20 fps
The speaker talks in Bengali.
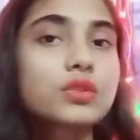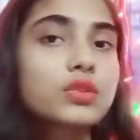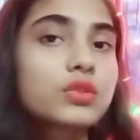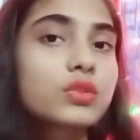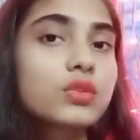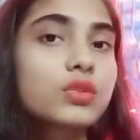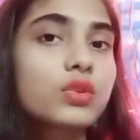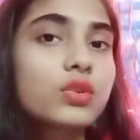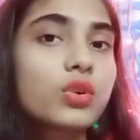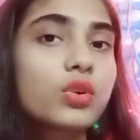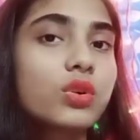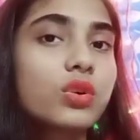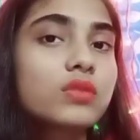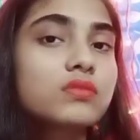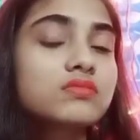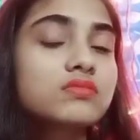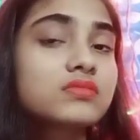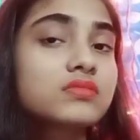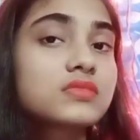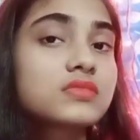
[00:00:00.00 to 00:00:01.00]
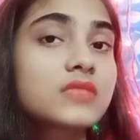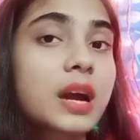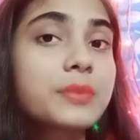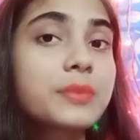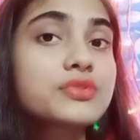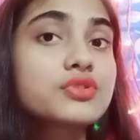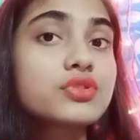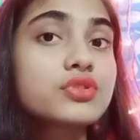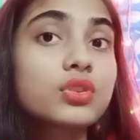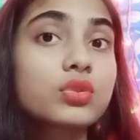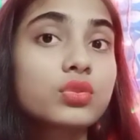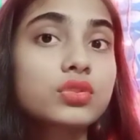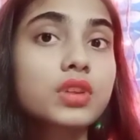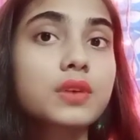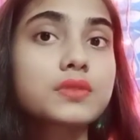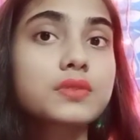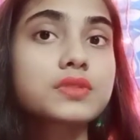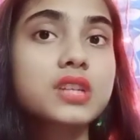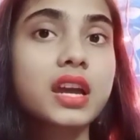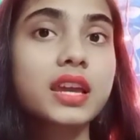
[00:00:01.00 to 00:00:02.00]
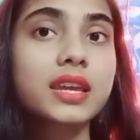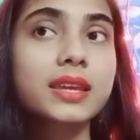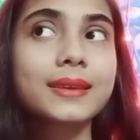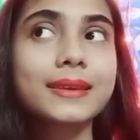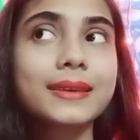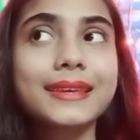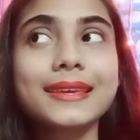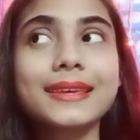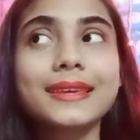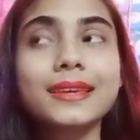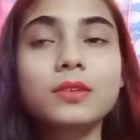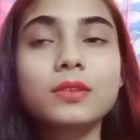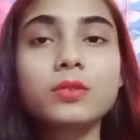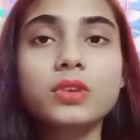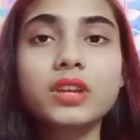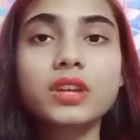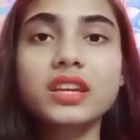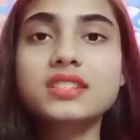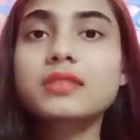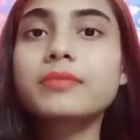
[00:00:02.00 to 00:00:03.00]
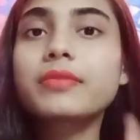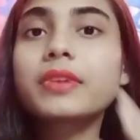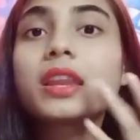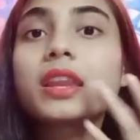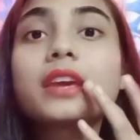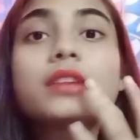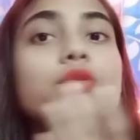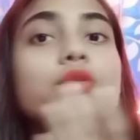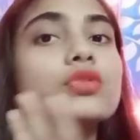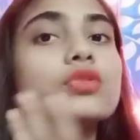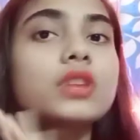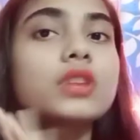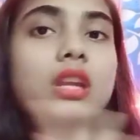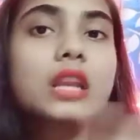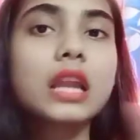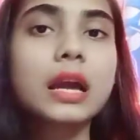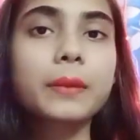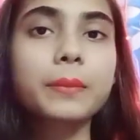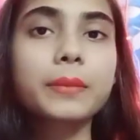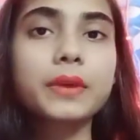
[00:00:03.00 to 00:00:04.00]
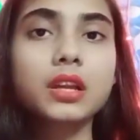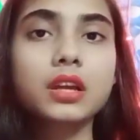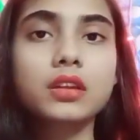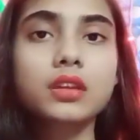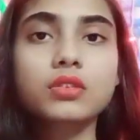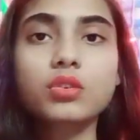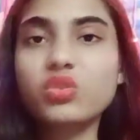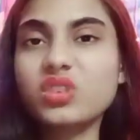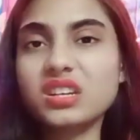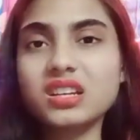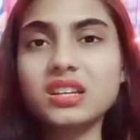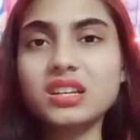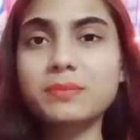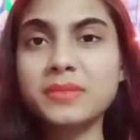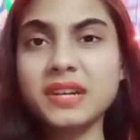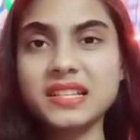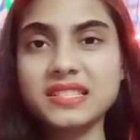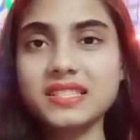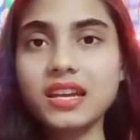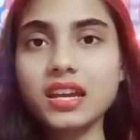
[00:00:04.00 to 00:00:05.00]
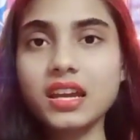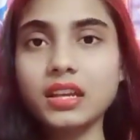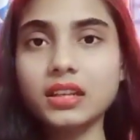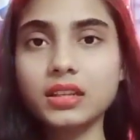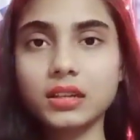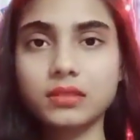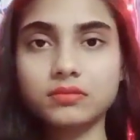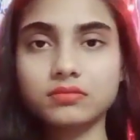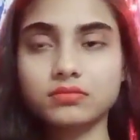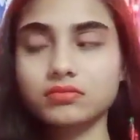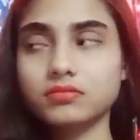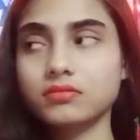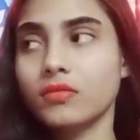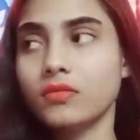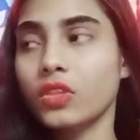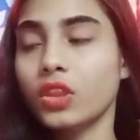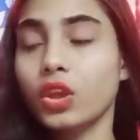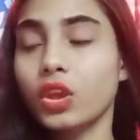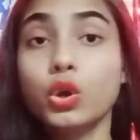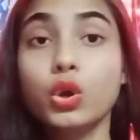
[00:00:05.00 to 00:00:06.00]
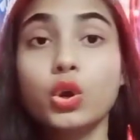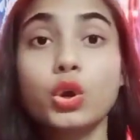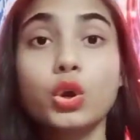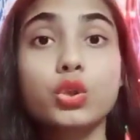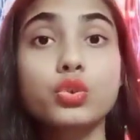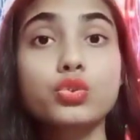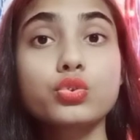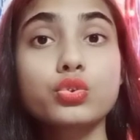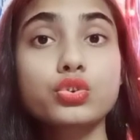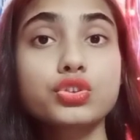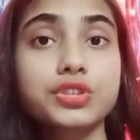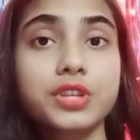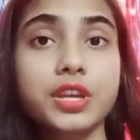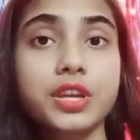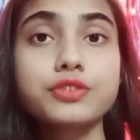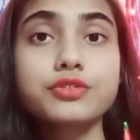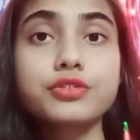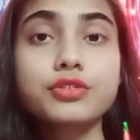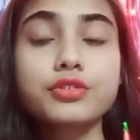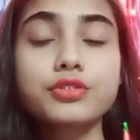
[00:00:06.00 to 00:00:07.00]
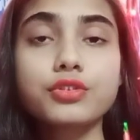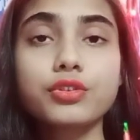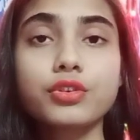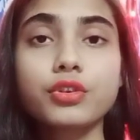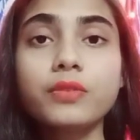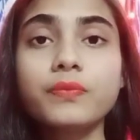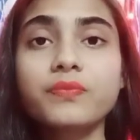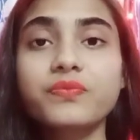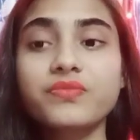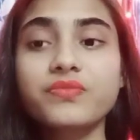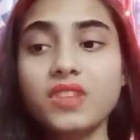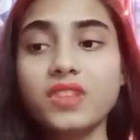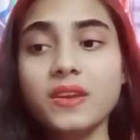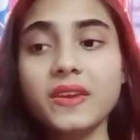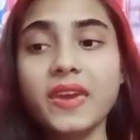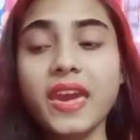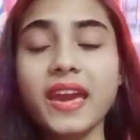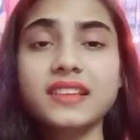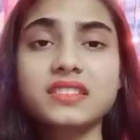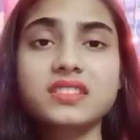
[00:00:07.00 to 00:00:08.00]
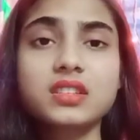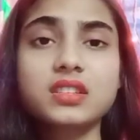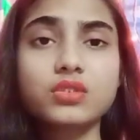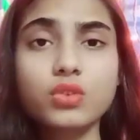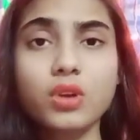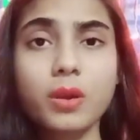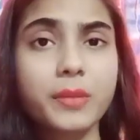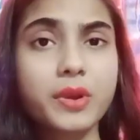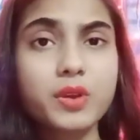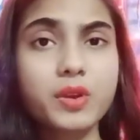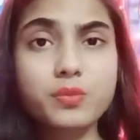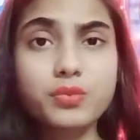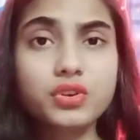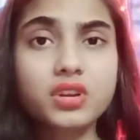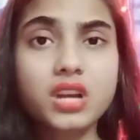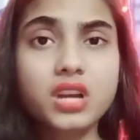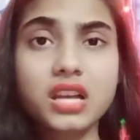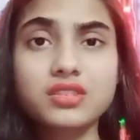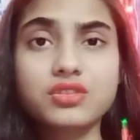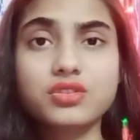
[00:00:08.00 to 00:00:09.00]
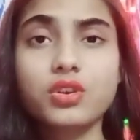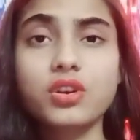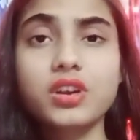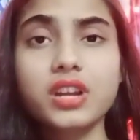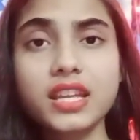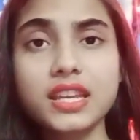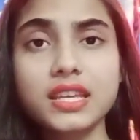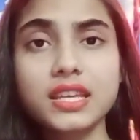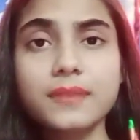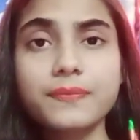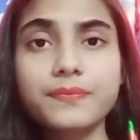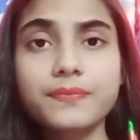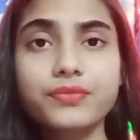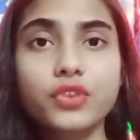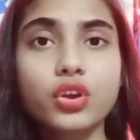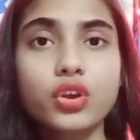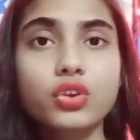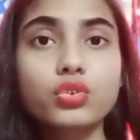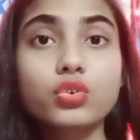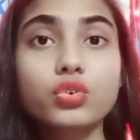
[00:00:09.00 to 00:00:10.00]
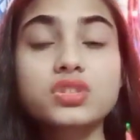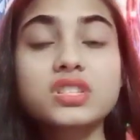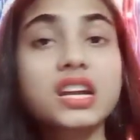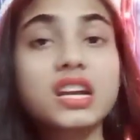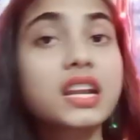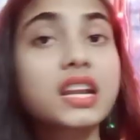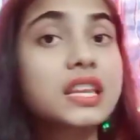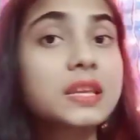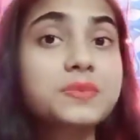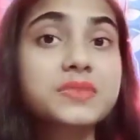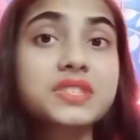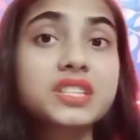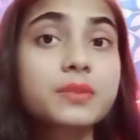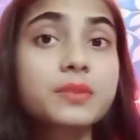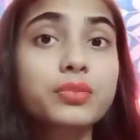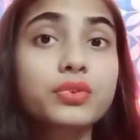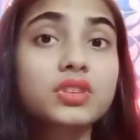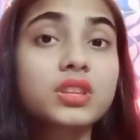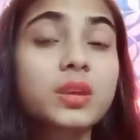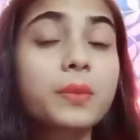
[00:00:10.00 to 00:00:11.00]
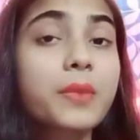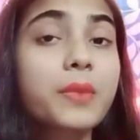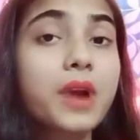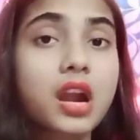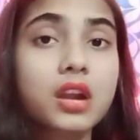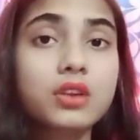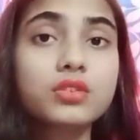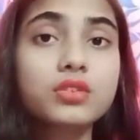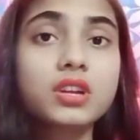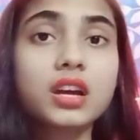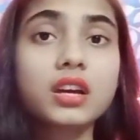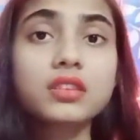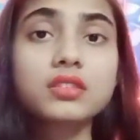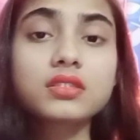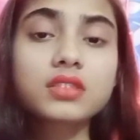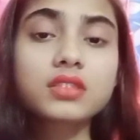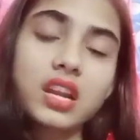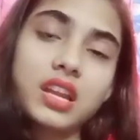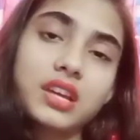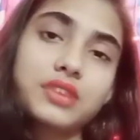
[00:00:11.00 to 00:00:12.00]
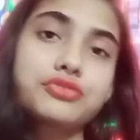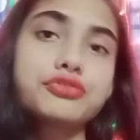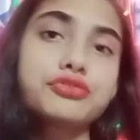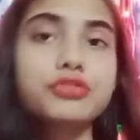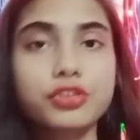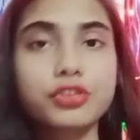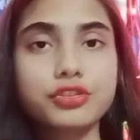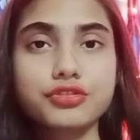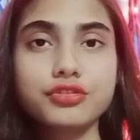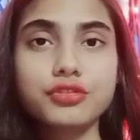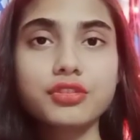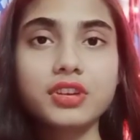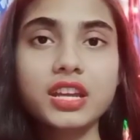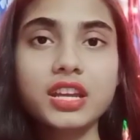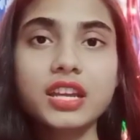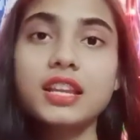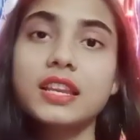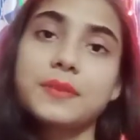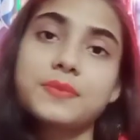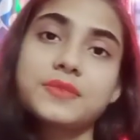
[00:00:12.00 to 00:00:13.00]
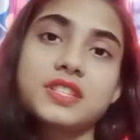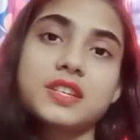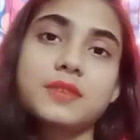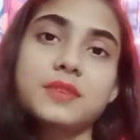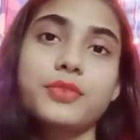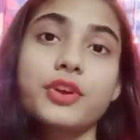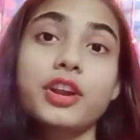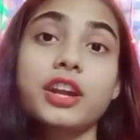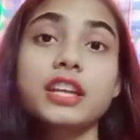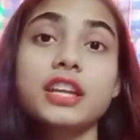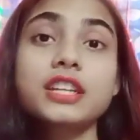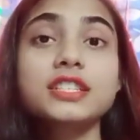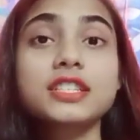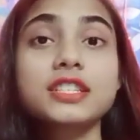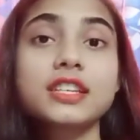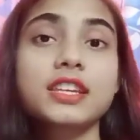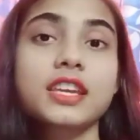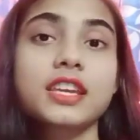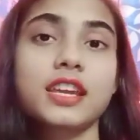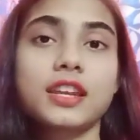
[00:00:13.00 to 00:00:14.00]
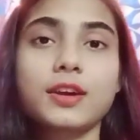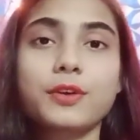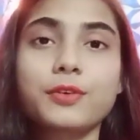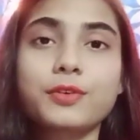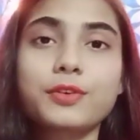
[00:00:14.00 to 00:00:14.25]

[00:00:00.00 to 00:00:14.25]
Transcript: তো আমি যদি কোথাও যাই হি হি করে হেসে ফেলে এই দুটোতেই লাগবে না তখন একটা বাজে দেখায় না তো সেই জন্য এই হ্যাক্সটা তো আমার উপর কাজ করেনি তো যারা লিপস্টিক পরতে পারো না তারা একটু কষ্ট করে এই লিপস্টিক পরাটা শিখে নাও